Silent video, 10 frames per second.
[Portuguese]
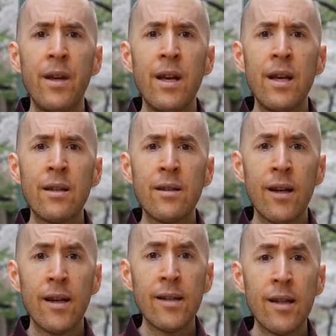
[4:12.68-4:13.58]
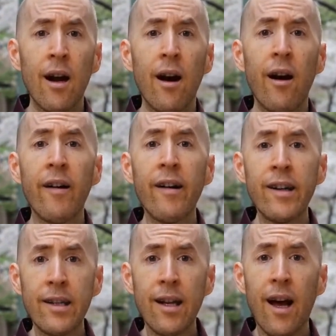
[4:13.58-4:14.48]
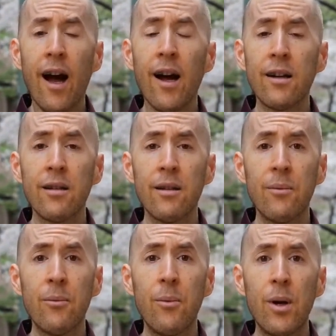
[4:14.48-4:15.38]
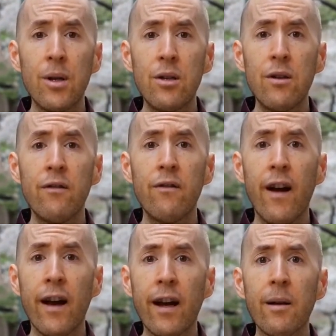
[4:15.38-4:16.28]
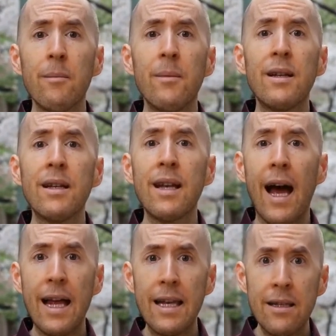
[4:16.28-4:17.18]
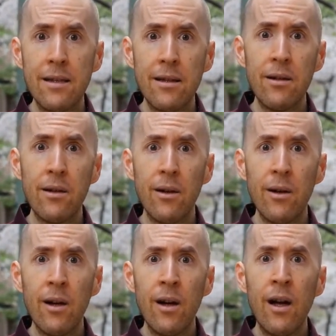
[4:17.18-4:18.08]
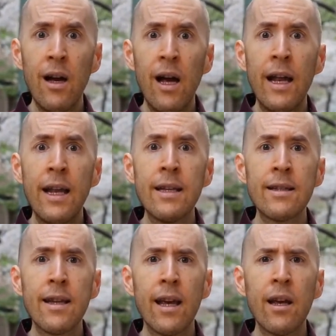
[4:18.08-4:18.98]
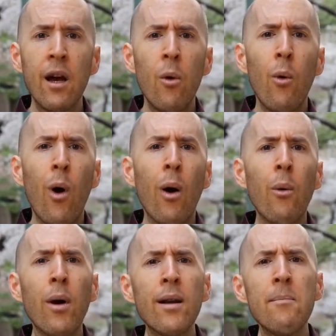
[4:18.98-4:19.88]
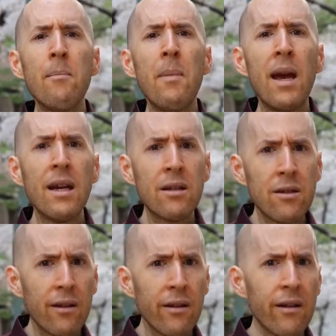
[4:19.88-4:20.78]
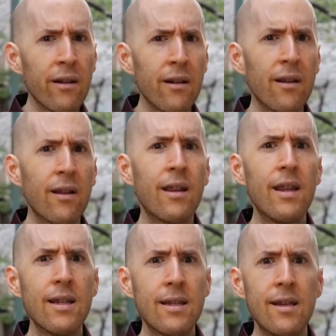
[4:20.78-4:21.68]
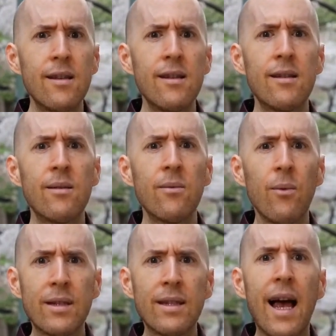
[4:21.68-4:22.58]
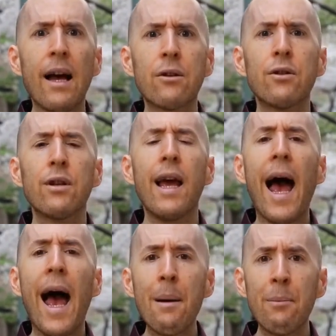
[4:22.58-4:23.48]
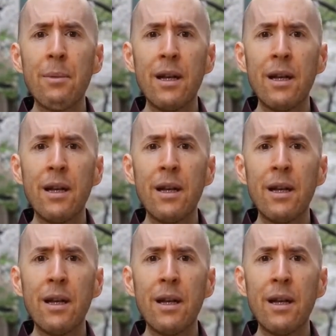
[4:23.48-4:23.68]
Então eu disse, tudo bem, doutor. O que você recomenda que eu faça? Ele é como, bem, eu quero ter certeza de que isso é o que realmente está acontecendo.